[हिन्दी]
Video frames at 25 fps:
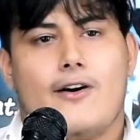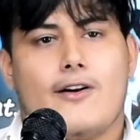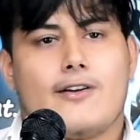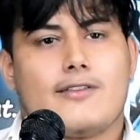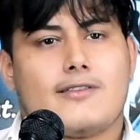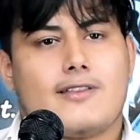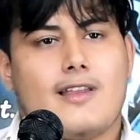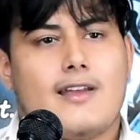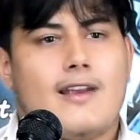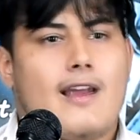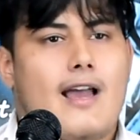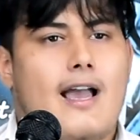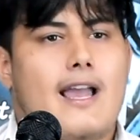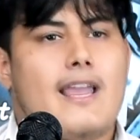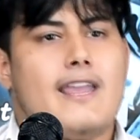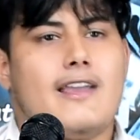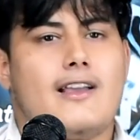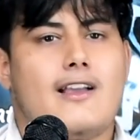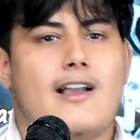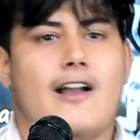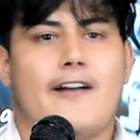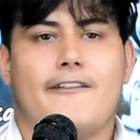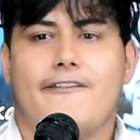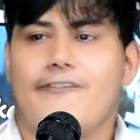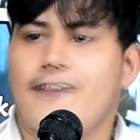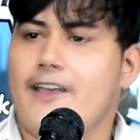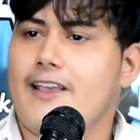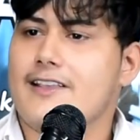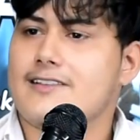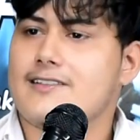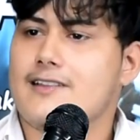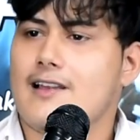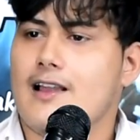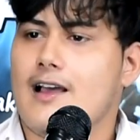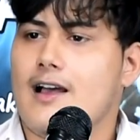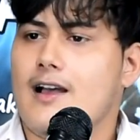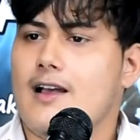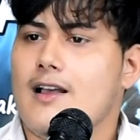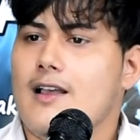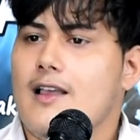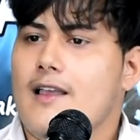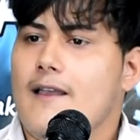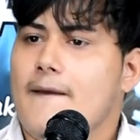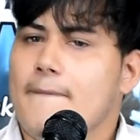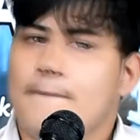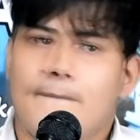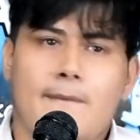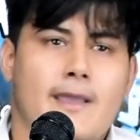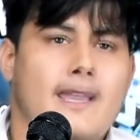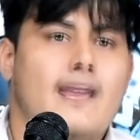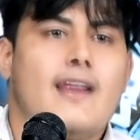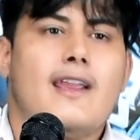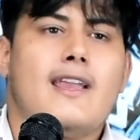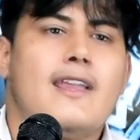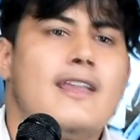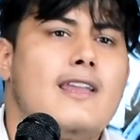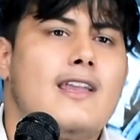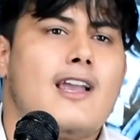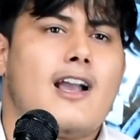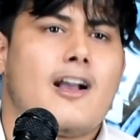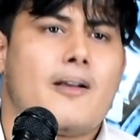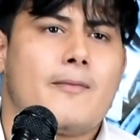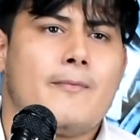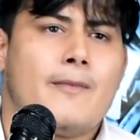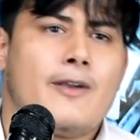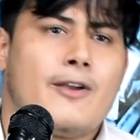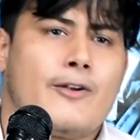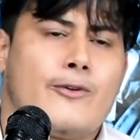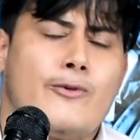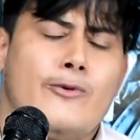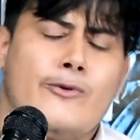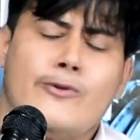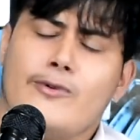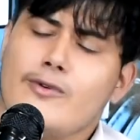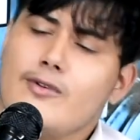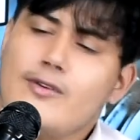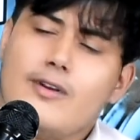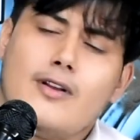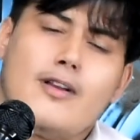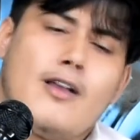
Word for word: और तन्हाई का फैसला मेरे ही हक में क्यों